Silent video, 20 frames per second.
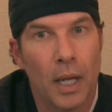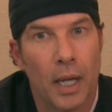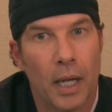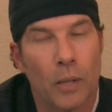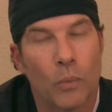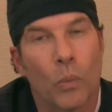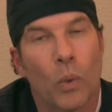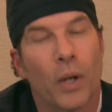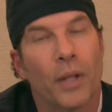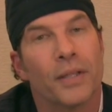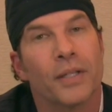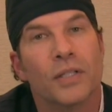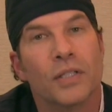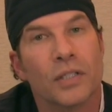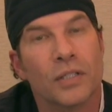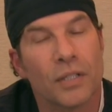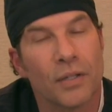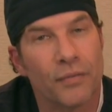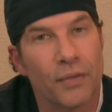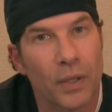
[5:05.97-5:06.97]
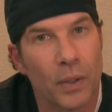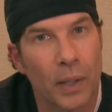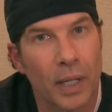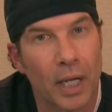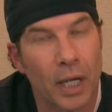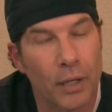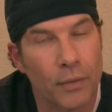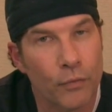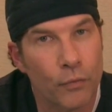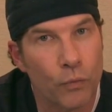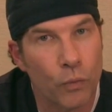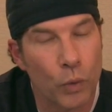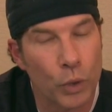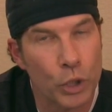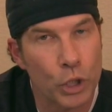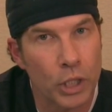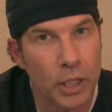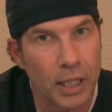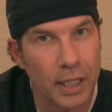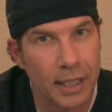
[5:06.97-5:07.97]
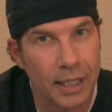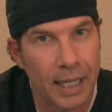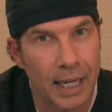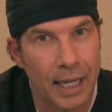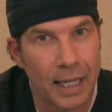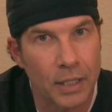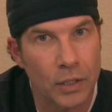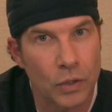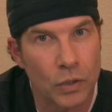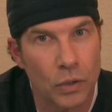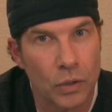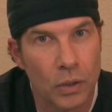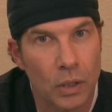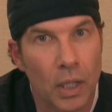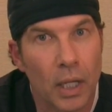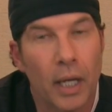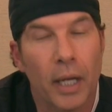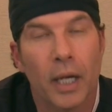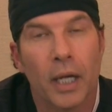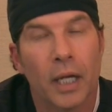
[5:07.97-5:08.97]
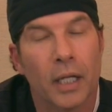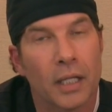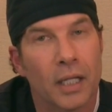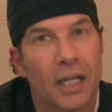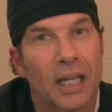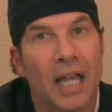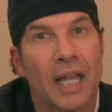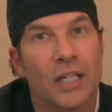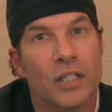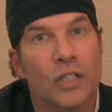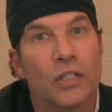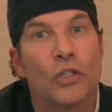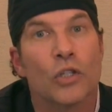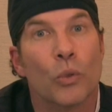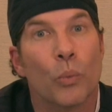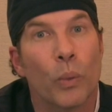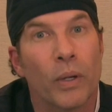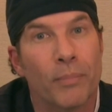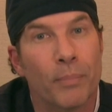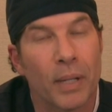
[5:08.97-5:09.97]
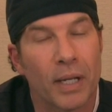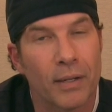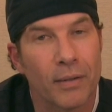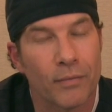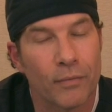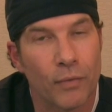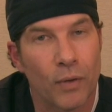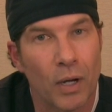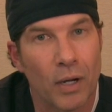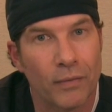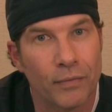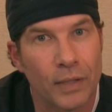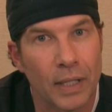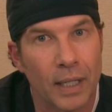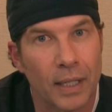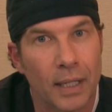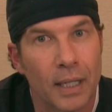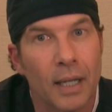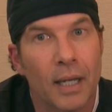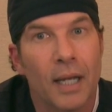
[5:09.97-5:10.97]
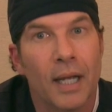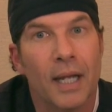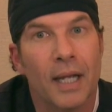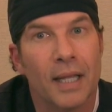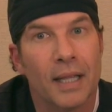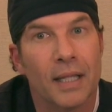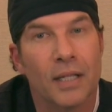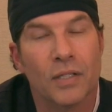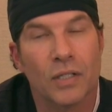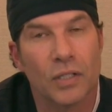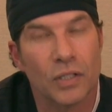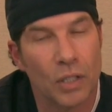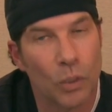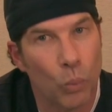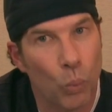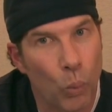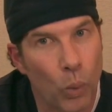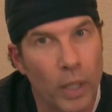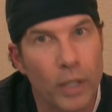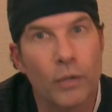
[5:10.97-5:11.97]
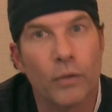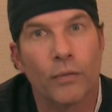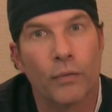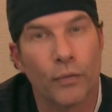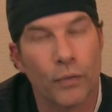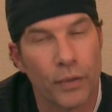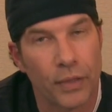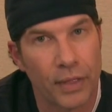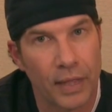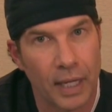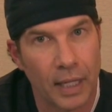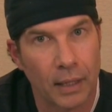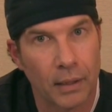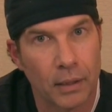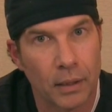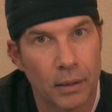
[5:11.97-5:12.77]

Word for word: 尽管这位男士的去世令人难过，但新生命的诞生对于其家庭来说。